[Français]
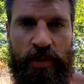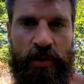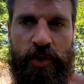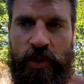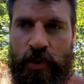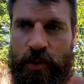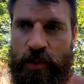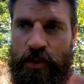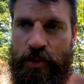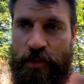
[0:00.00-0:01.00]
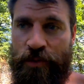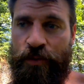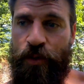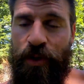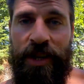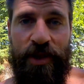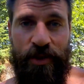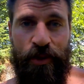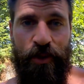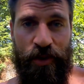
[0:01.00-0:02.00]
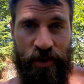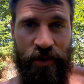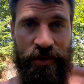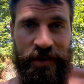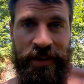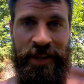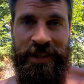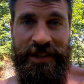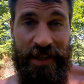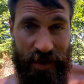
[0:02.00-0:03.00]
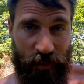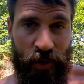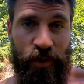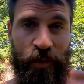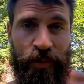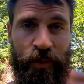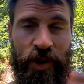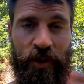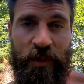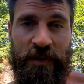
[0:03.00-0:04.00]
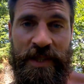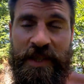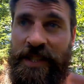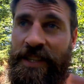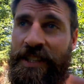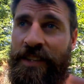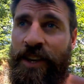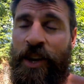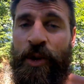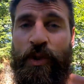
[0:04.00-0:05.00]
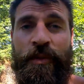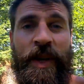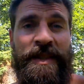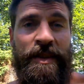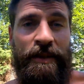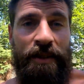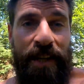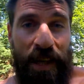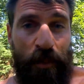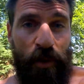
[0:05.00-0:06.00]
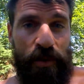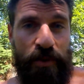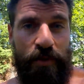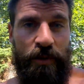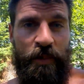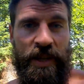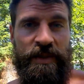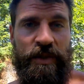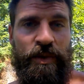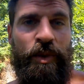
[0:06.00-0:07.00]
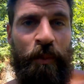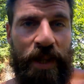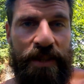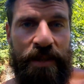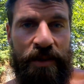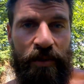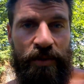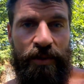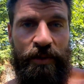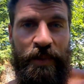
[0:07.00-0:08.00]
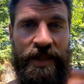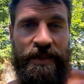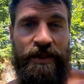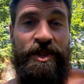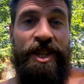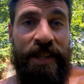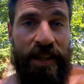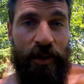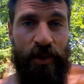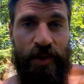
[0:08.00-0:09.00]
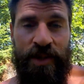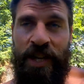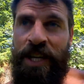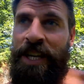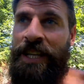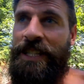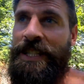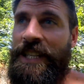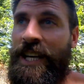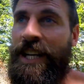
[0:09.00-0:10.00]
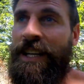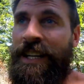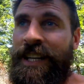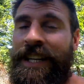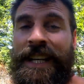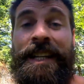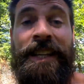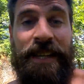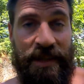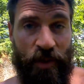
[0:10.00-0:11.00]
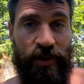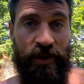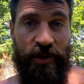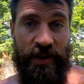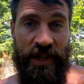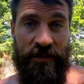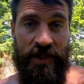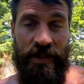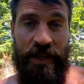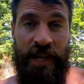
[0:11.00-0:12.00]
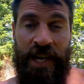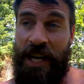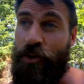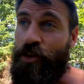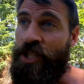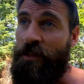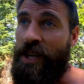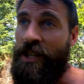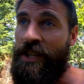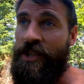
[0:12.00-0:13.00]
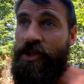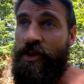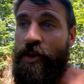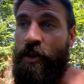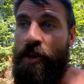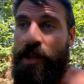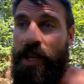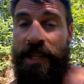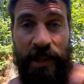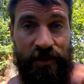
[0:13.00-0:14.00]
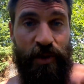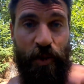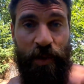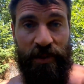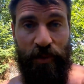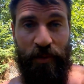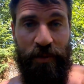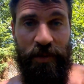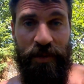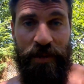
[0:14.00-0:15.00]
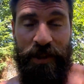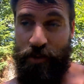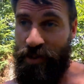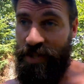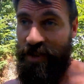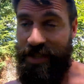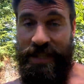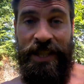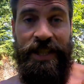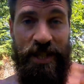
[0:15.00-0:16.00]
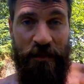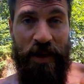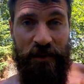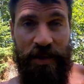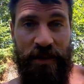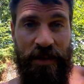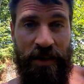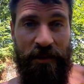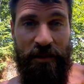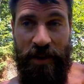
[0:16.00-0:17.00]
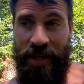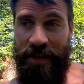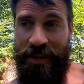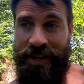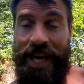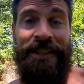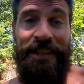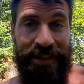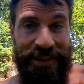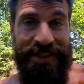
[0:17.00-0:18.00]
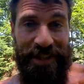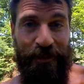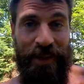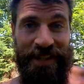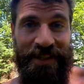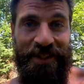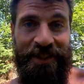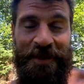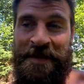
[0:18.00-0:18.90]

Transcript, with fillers: ce que je veux que les gens ressentent, ce qui est important pour moi dans ma vie, c'est d'être une personne aimante, une personne compatissante, une personne généreuse, qui a aidé les autres dans sa vie. Et donc j'aimerais que les gens écrivent sur ma tombe, et donc ça va diriger ma vie vers être cette personne.